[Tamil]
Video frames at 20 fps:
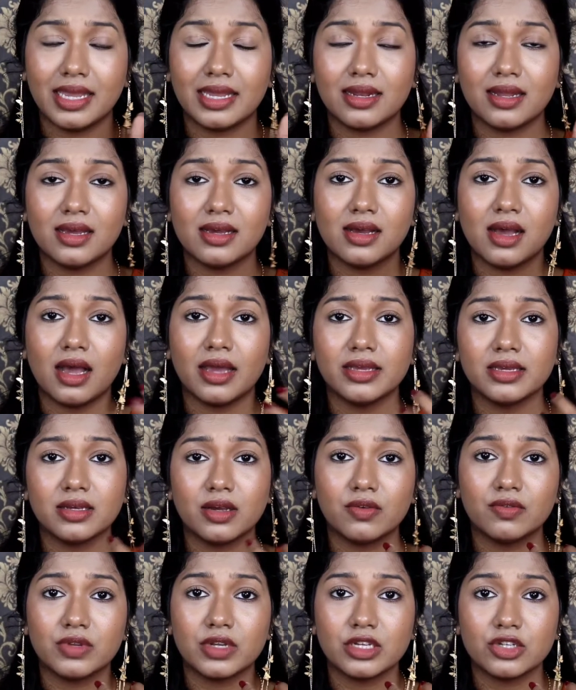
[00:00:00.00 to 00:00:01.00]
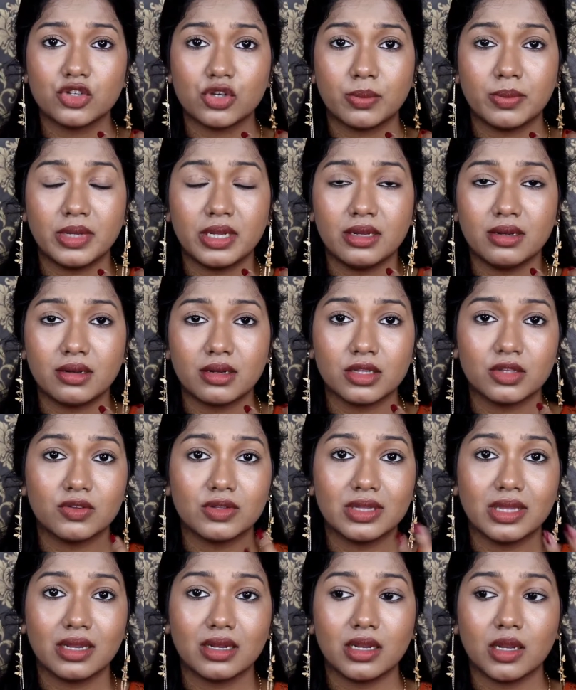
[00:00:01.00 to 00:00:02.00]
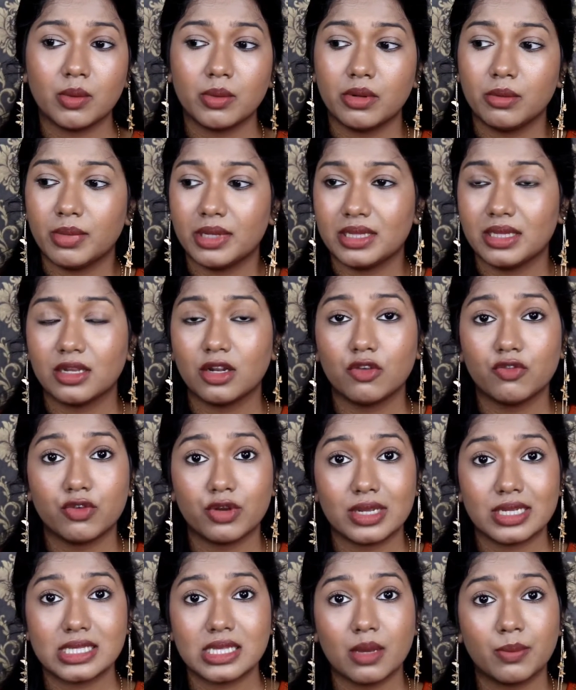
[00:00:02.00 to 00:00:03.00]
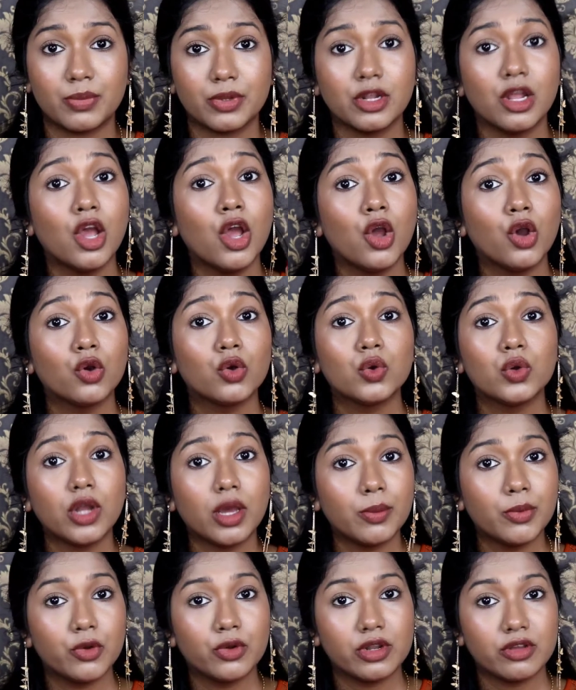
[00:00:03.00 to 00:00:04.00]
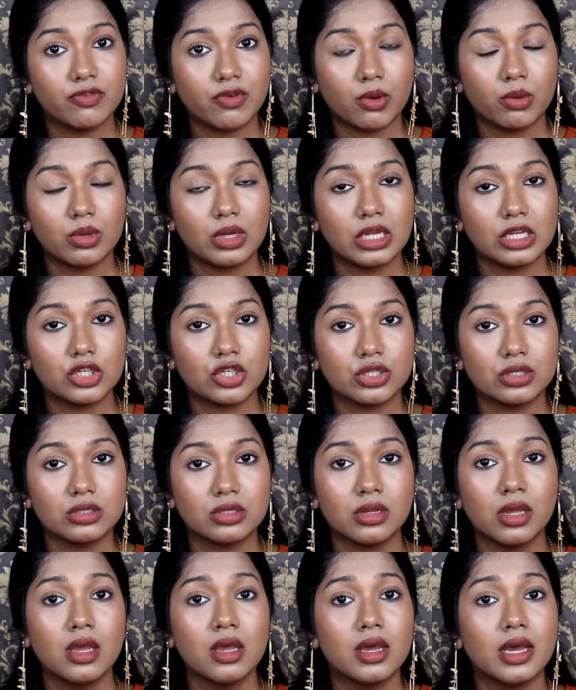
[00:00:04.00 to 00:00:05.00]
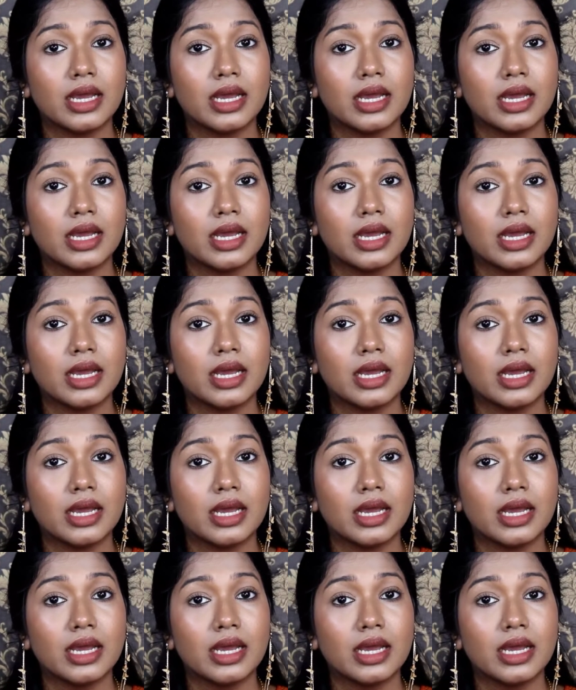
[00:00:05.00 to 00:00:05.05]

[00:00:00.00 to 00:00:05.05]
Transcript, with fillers: ஏன்னா ஹை கவரேஜ் அப்படின்றது வந்து என்ன அப்படின்னு பார்த்தீங்கன்னா ஃபார் எக்ஸாம்பிள் ஹூடா பியூட்டி ஃபவுண்டேஷன்